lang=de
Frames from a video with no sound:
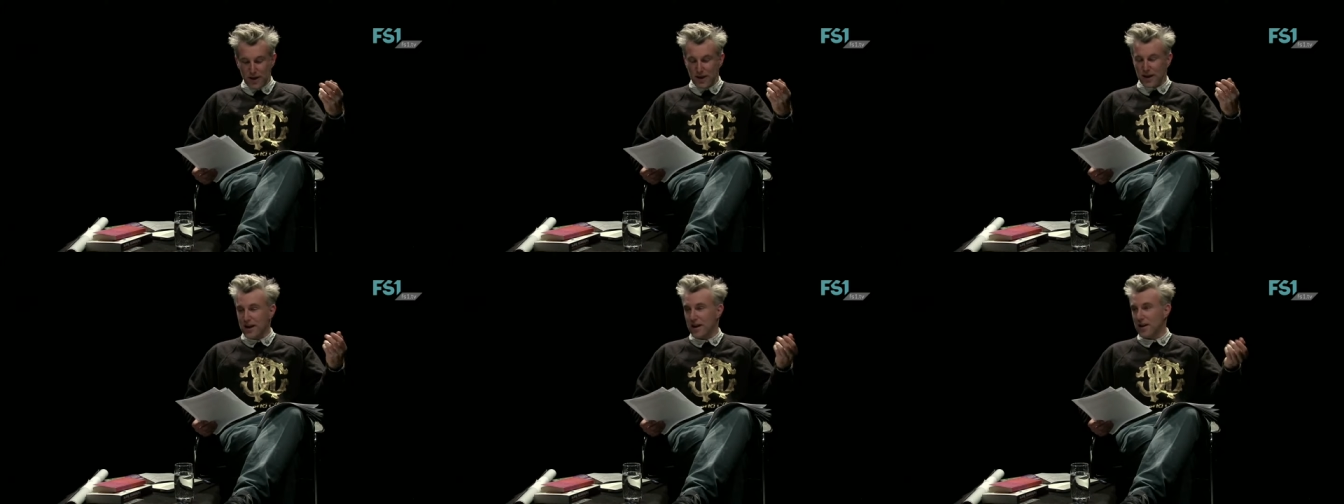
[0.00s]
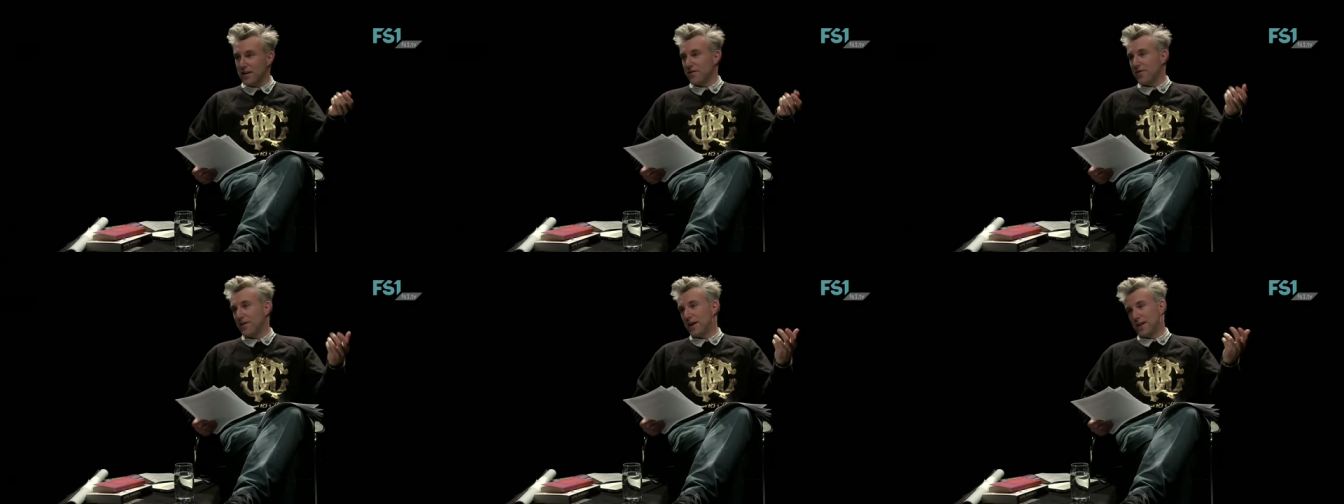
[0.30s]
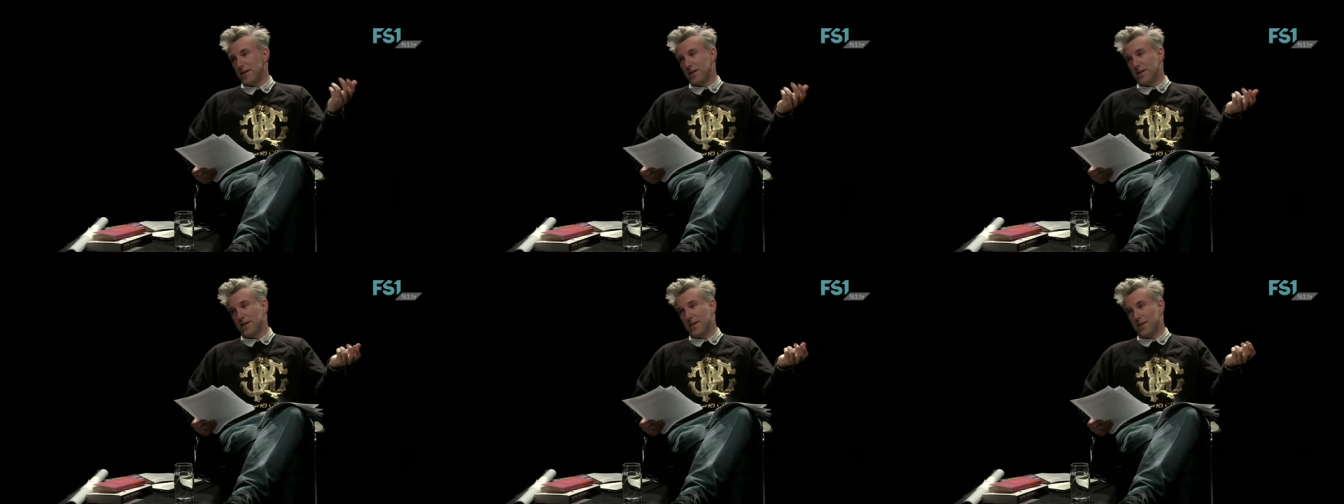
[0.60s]

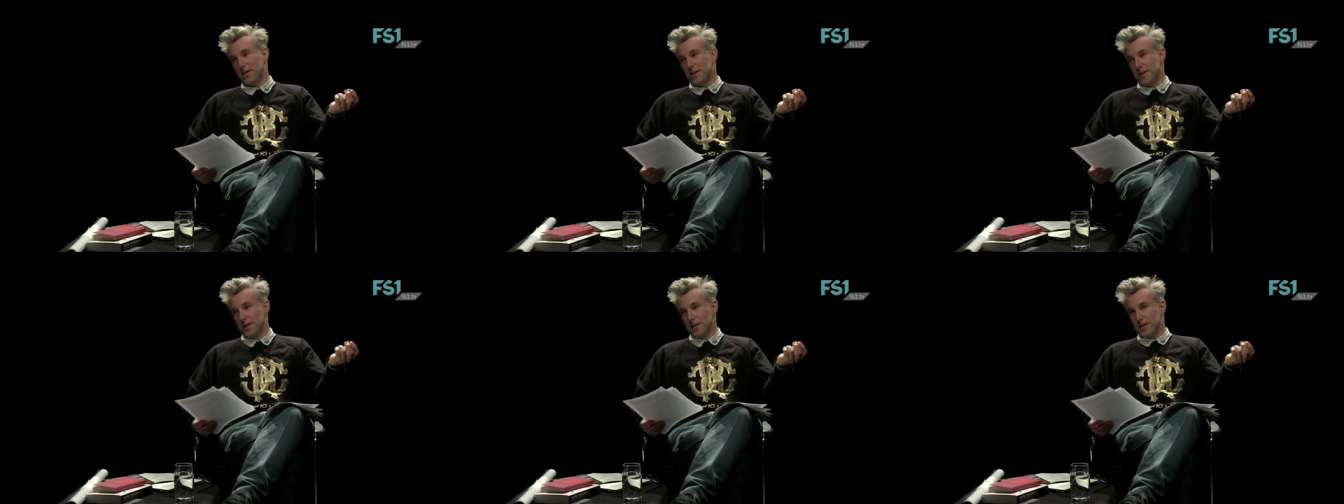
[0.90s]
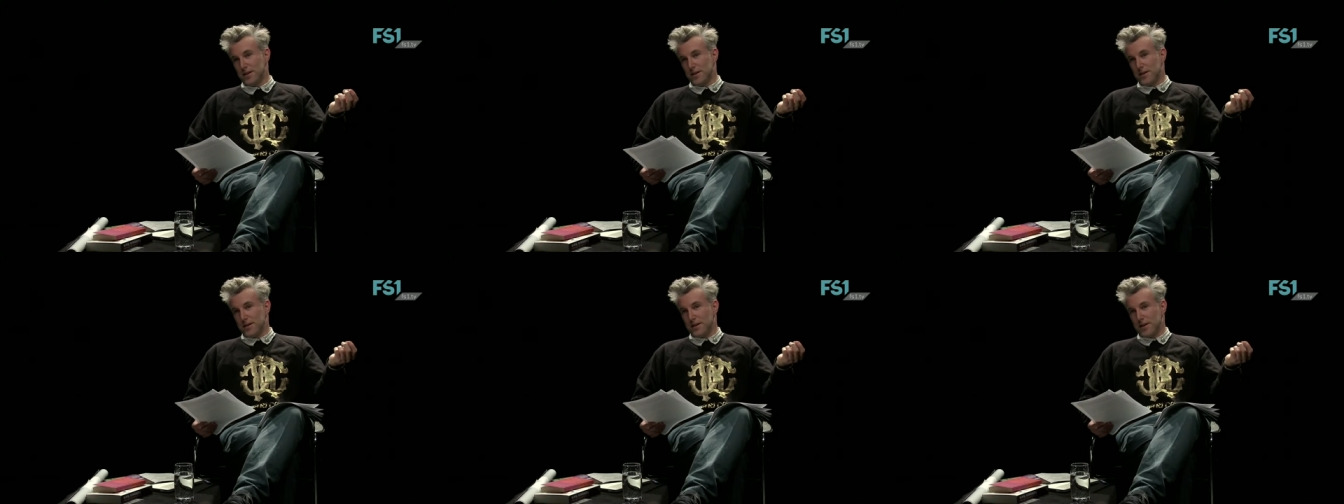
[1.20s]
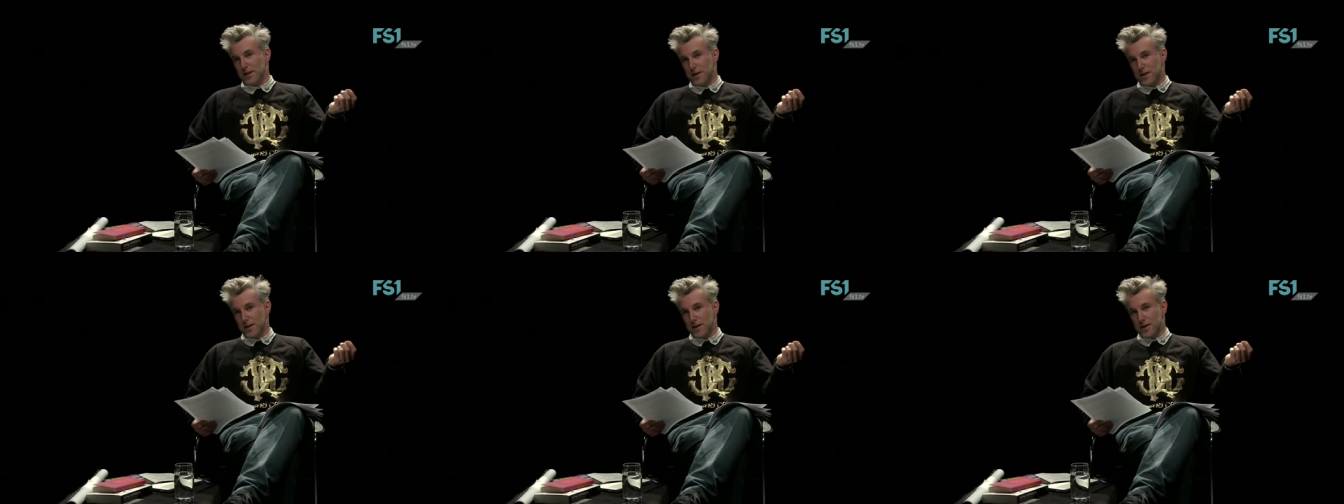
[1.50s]
gerechtfertigen.
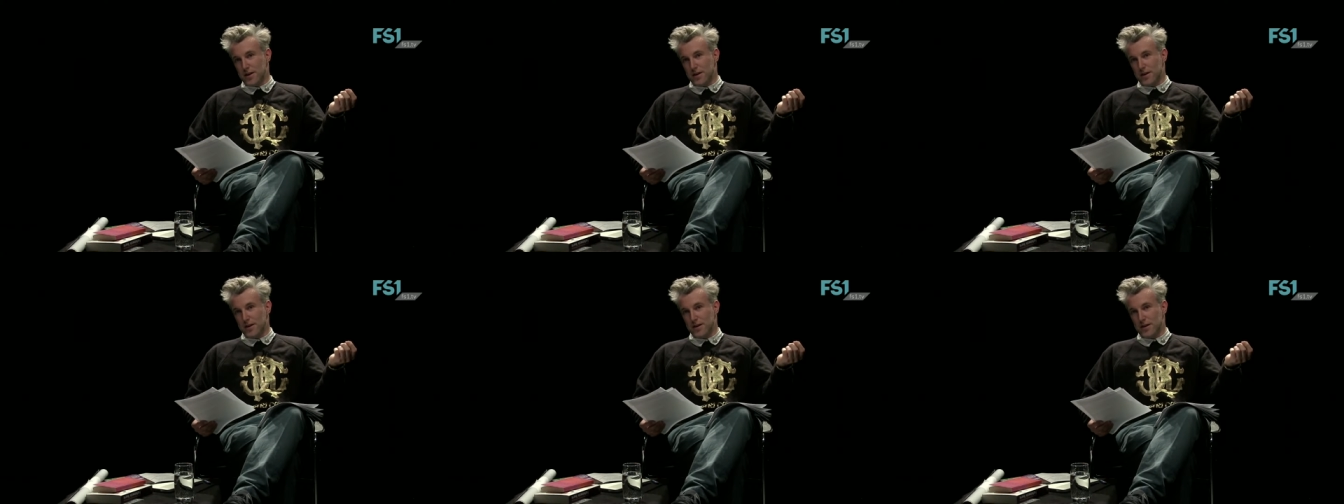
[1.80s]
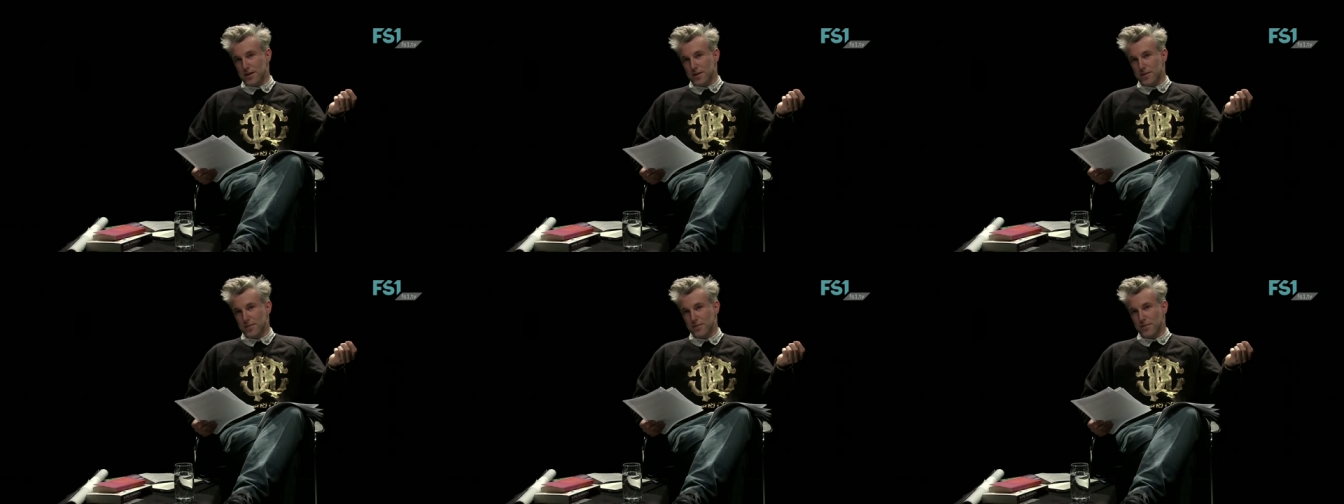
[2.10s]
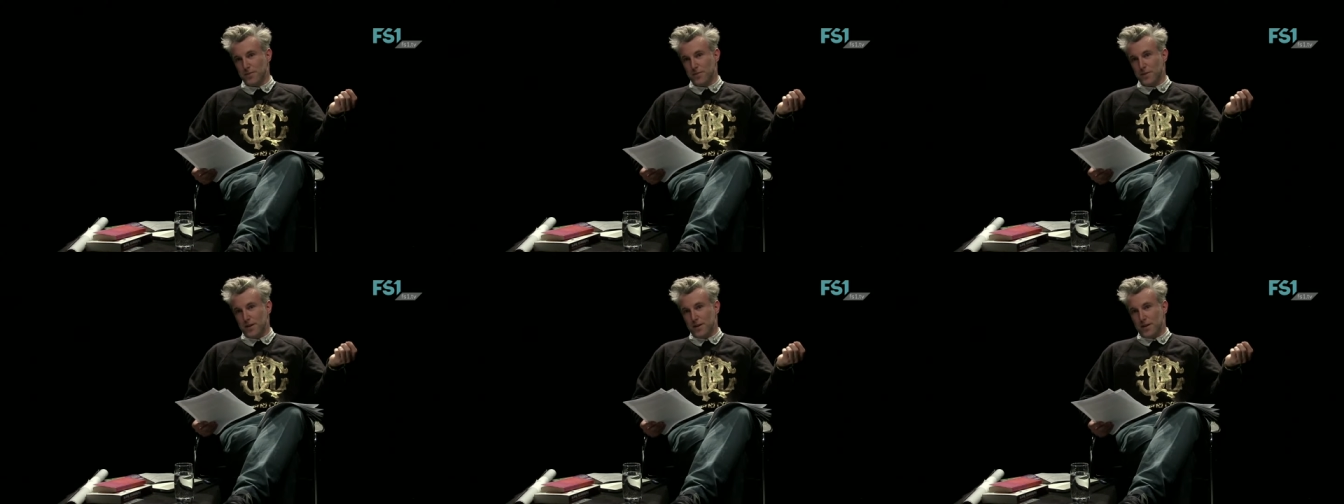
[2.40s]

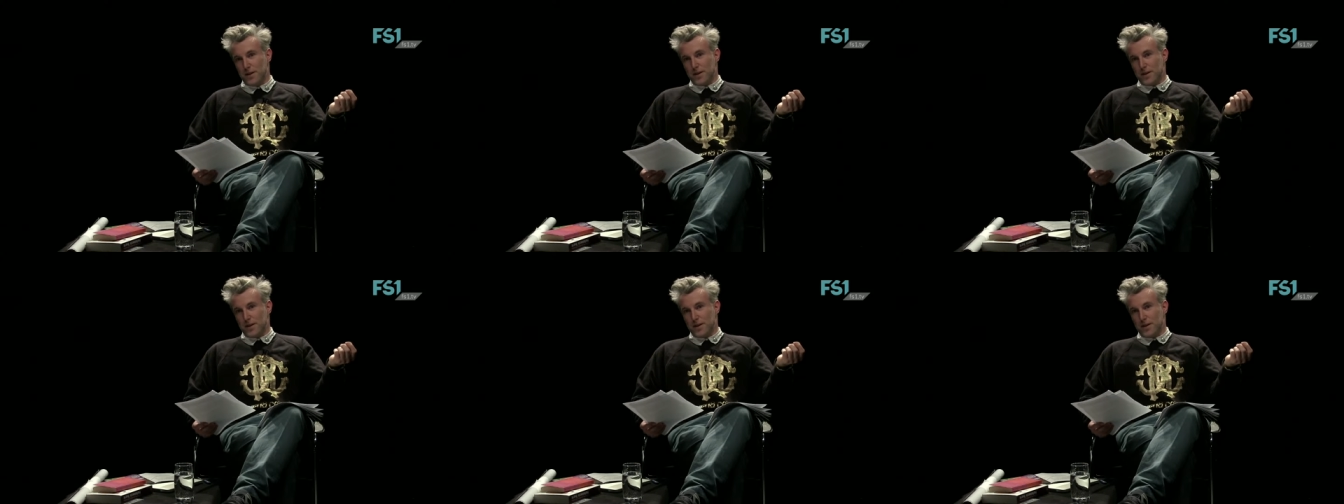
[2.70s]
Ähm,